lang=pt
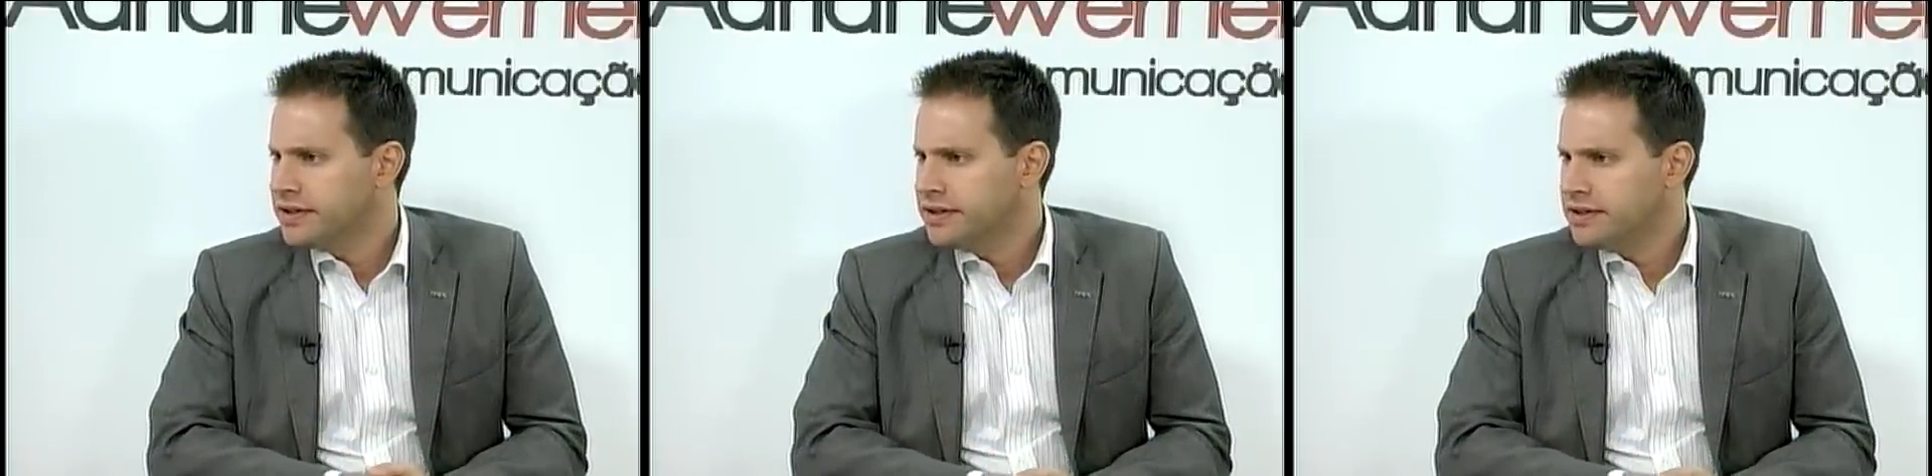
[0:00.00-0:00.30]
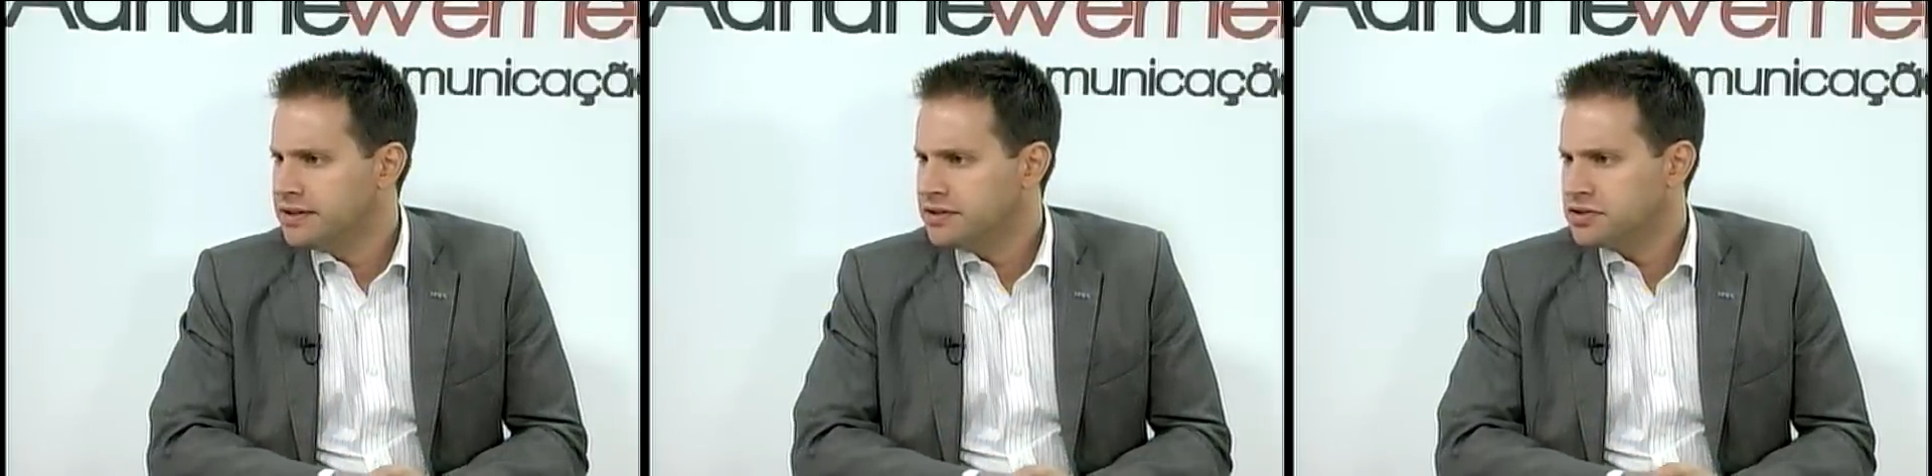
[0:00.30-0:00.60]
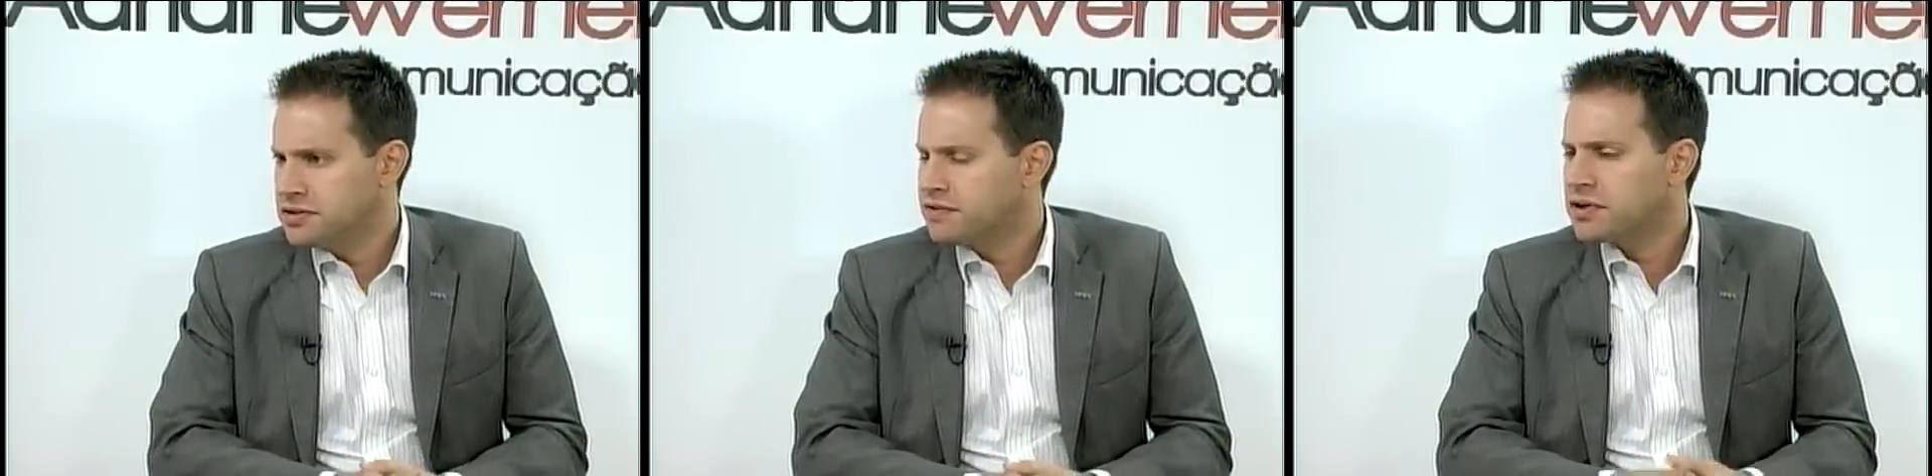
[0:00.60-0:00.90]
e a
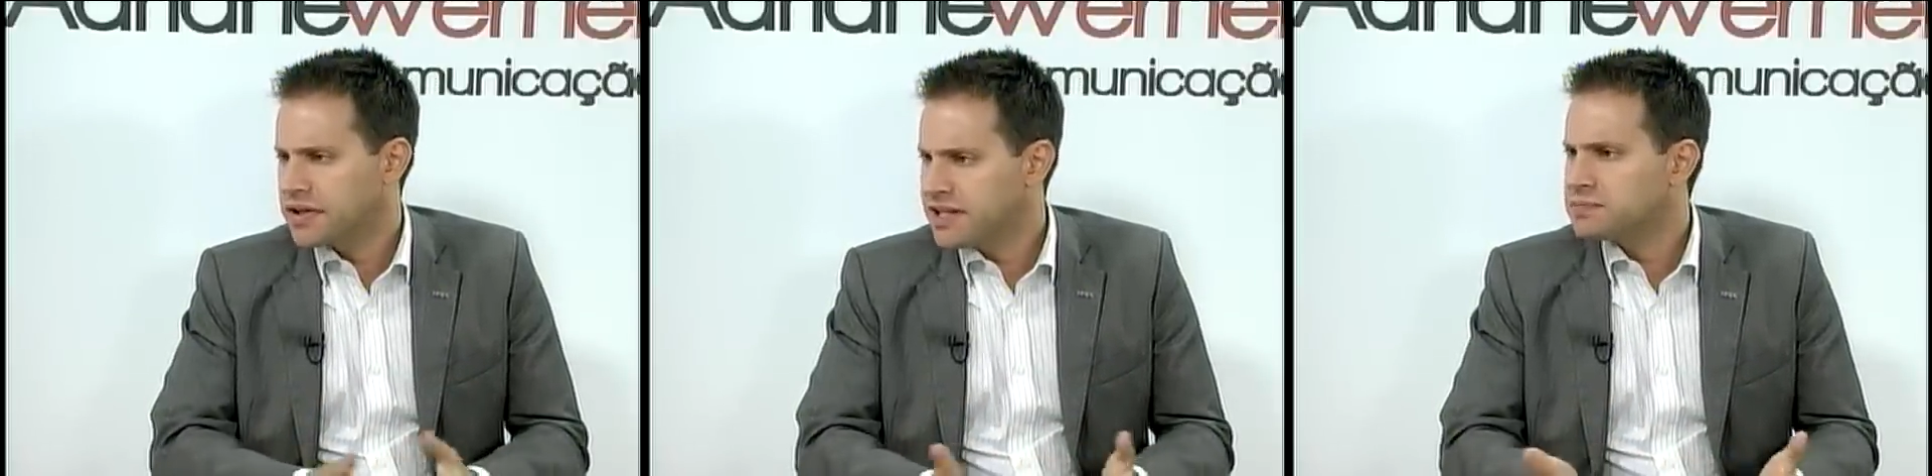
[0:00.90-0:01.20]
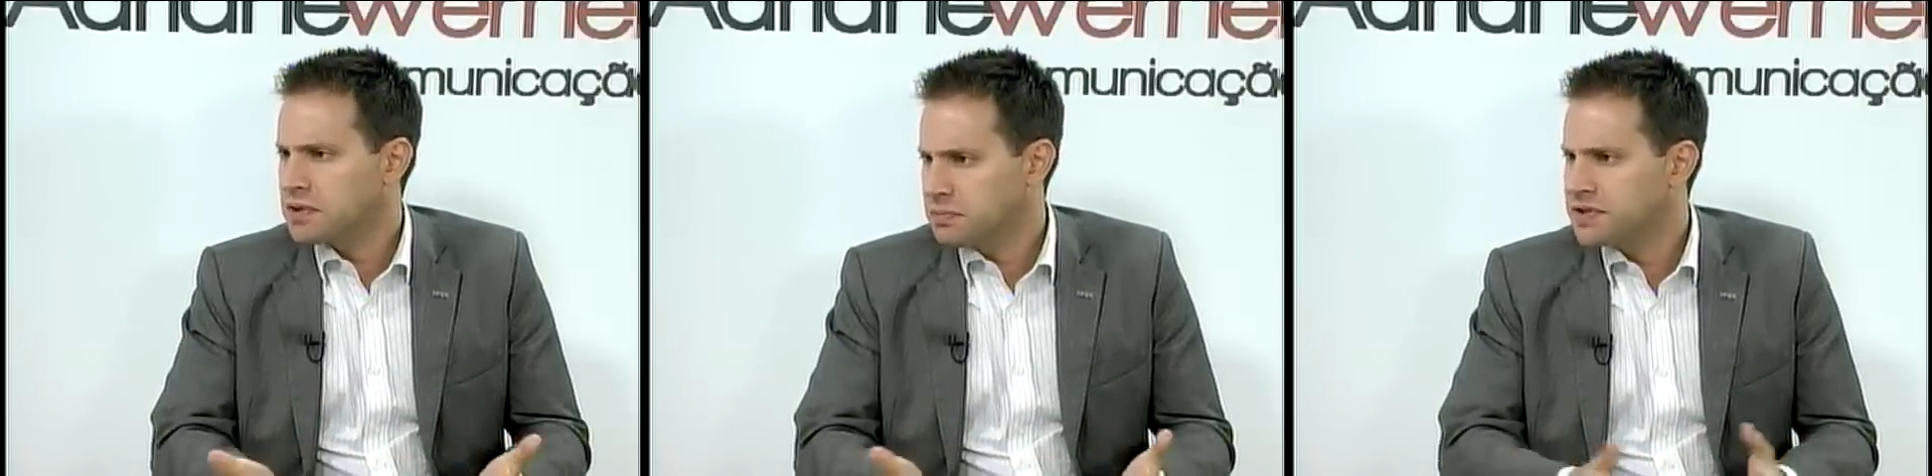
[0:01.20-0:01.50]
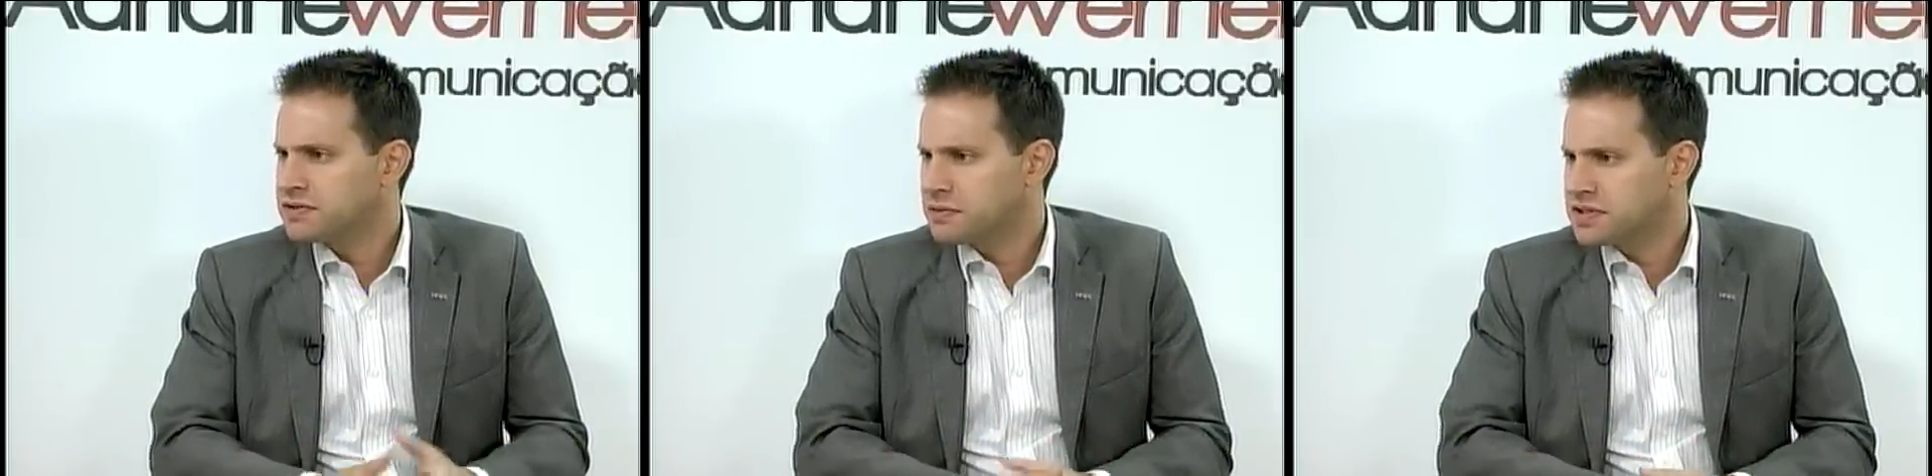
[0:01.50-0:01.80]
gente fornece para
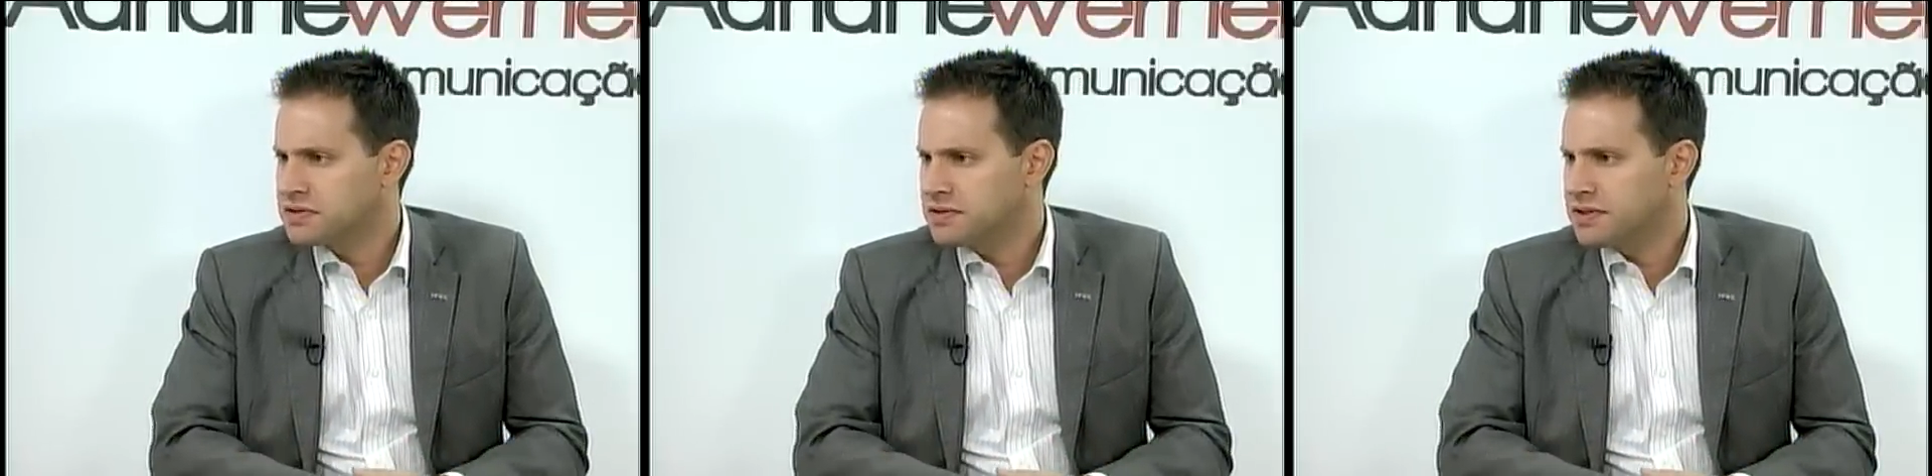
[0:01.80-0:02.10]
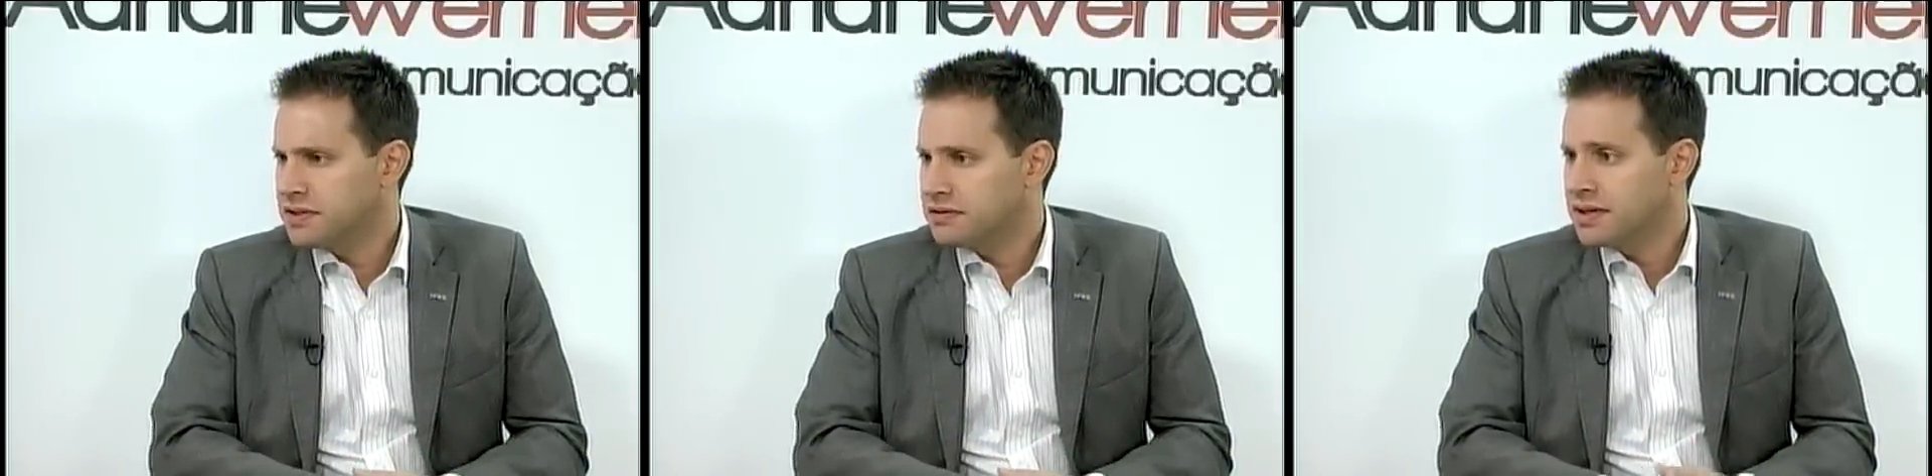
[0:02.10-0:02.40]
empresas do Brasil inteiro.